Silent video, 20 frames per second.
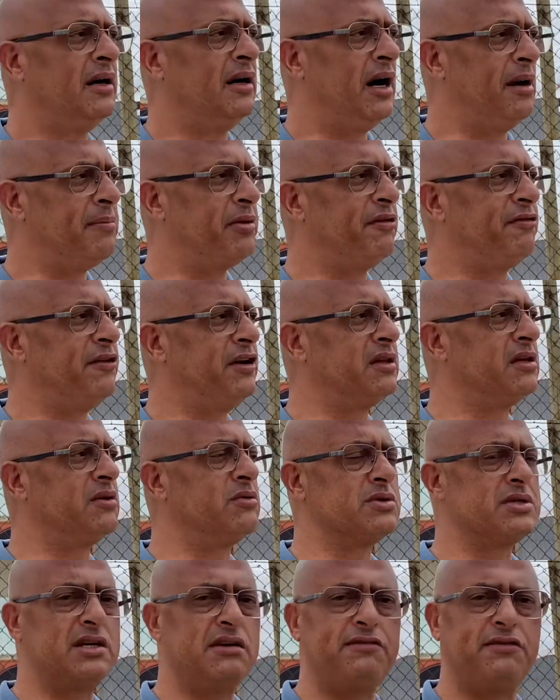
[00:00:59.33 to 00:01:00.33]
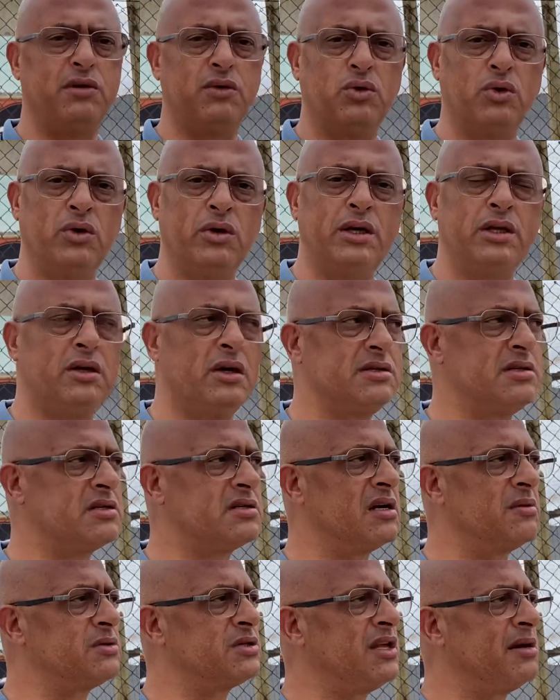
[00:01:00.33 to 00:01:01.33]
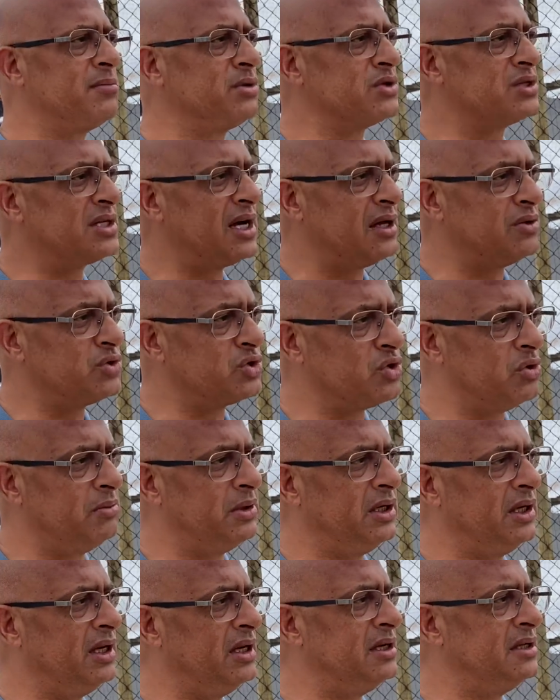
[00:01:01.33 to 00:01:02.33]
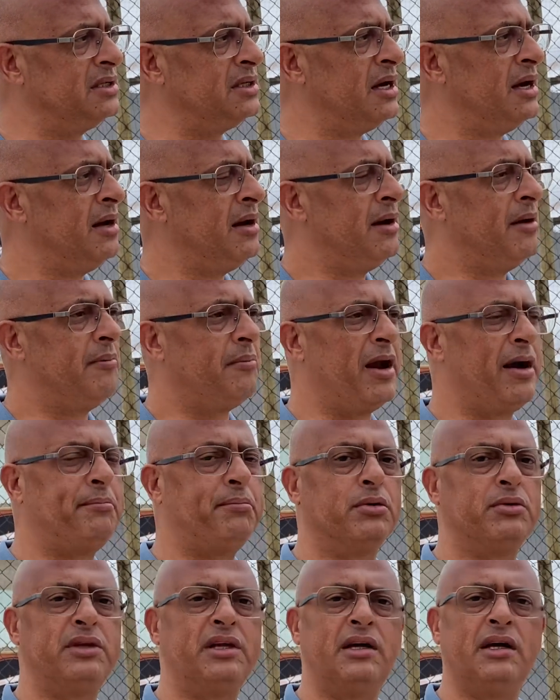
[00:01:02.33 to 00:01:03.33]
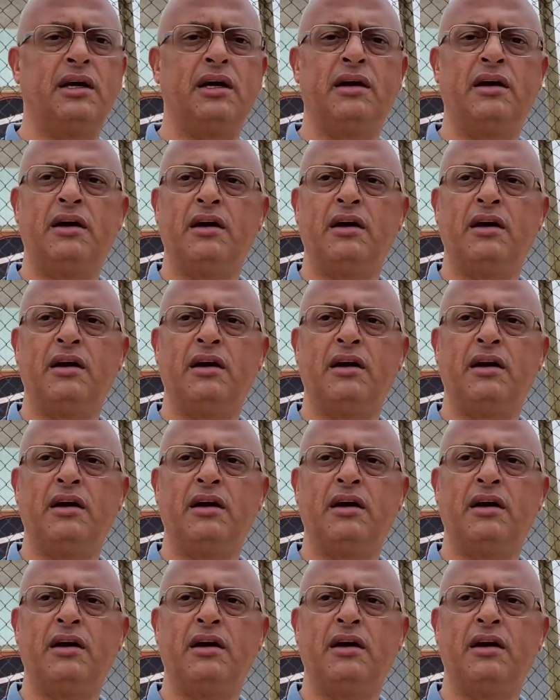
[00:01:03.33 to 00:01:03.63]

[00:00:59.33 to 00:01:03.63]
a prefeita nos enviou e nós estamos debruçados sobre eles para poder